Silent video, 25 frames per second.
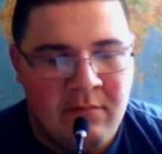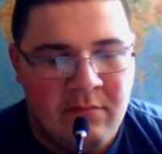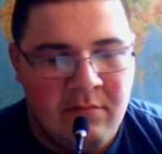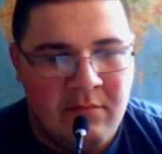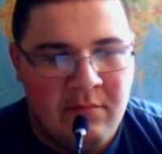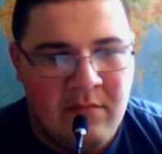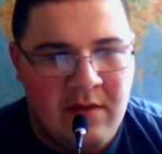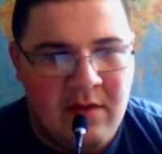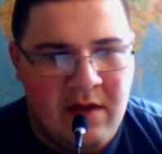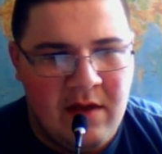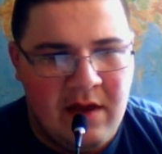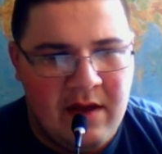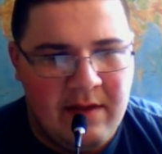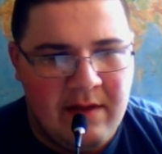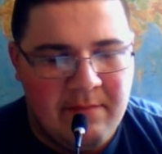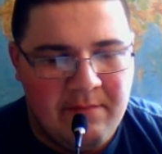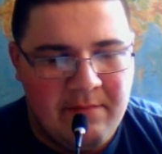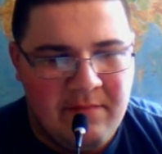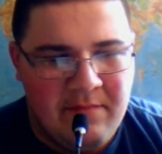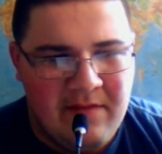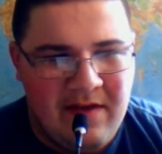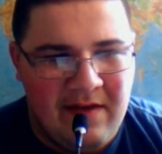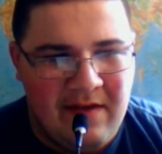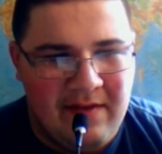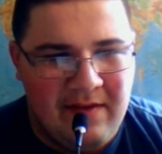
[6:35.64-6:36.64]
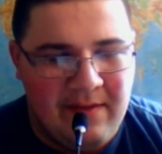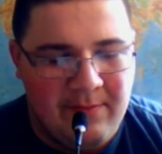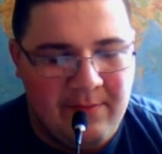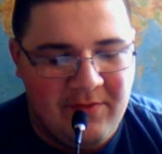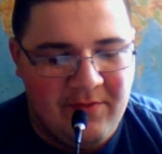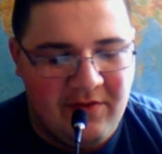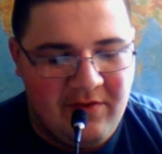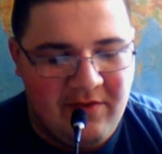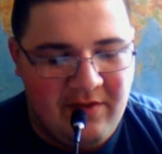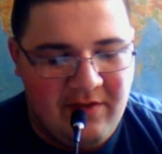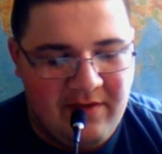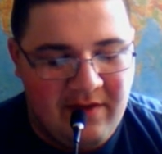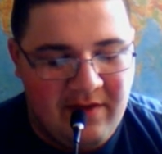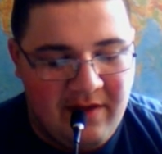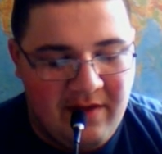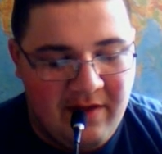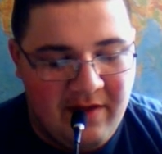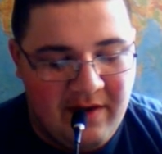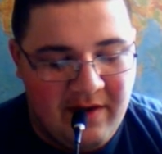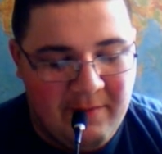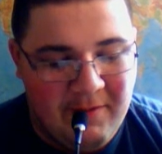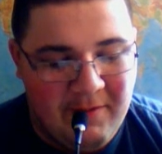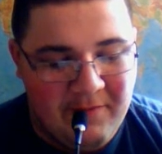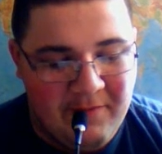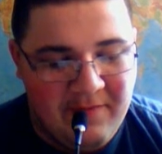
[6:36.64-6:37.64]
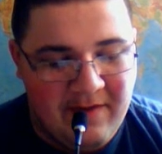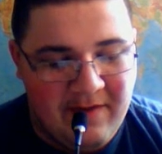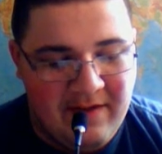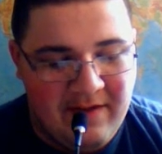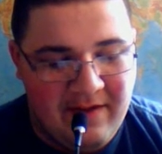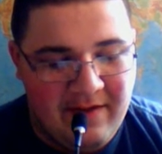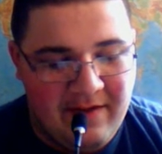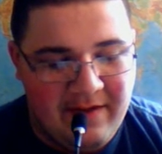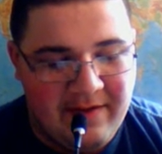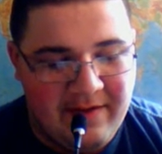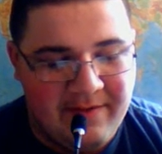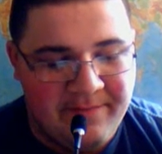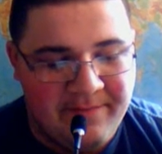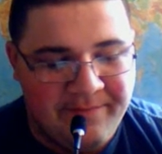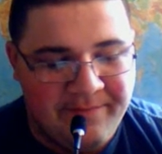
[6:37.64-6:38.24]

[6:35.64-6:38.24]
Nie, nie znam żadnych takich rymowanek.